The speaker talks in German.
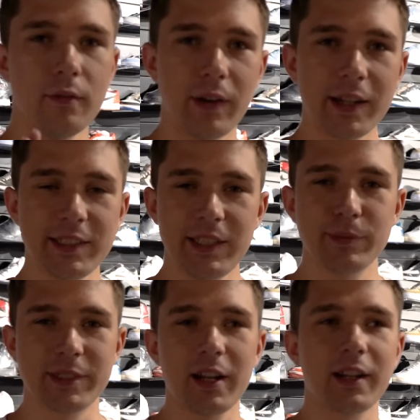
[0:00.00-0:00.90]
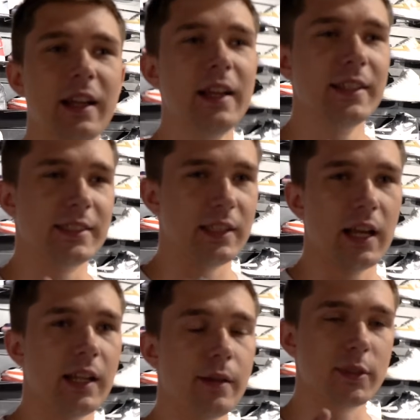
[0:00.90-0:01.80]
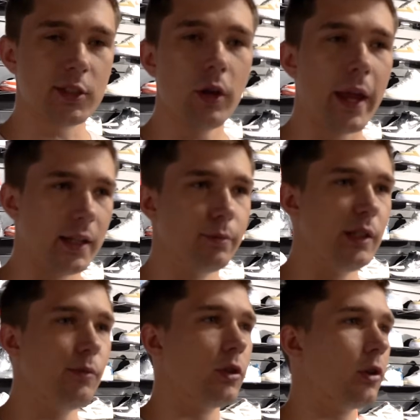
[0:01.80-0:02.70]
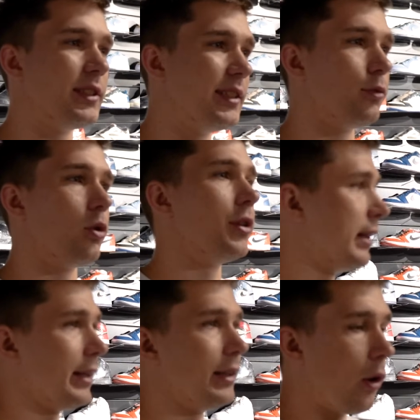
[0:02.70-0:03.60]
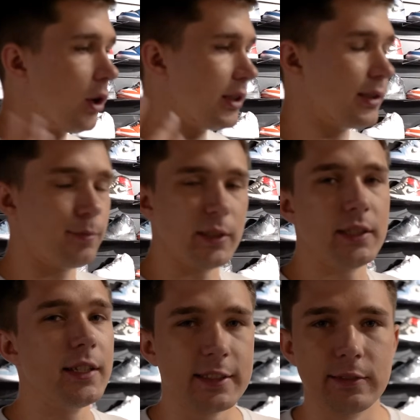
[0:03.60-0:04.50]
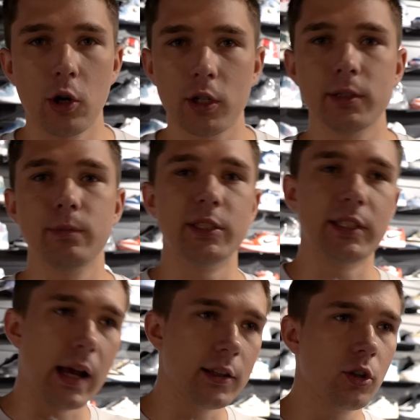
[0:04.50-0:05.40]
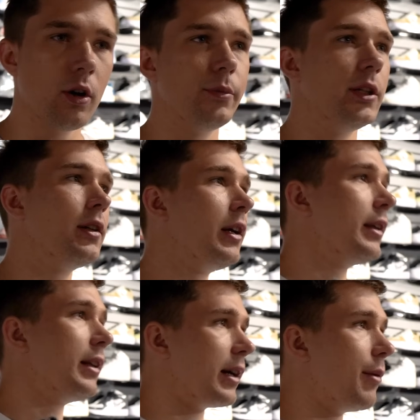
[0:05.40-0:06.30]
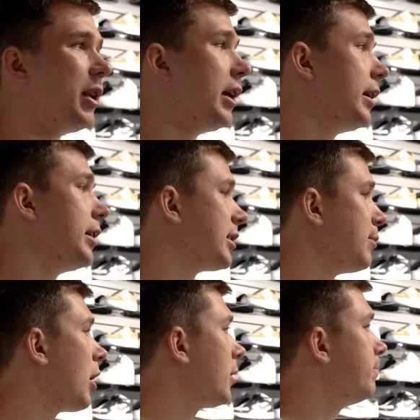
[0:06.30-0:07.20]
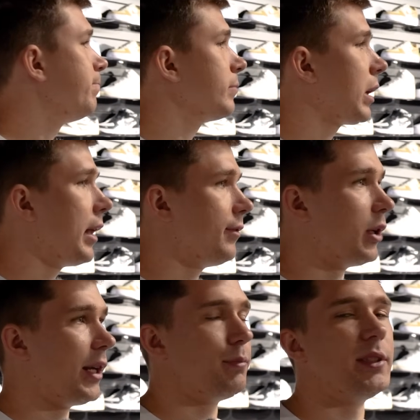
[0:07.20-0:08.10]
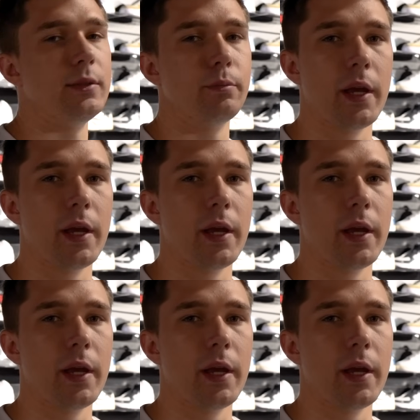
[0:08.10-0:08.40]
Badi-Team-Sachen sind leider im Zoll hängen geblieben und aus diesem Grund äh, dauert es bis nächste Woche, bis die ankommen. Ne? Da kann man leider nichts machen hatten wir halt ein bisschen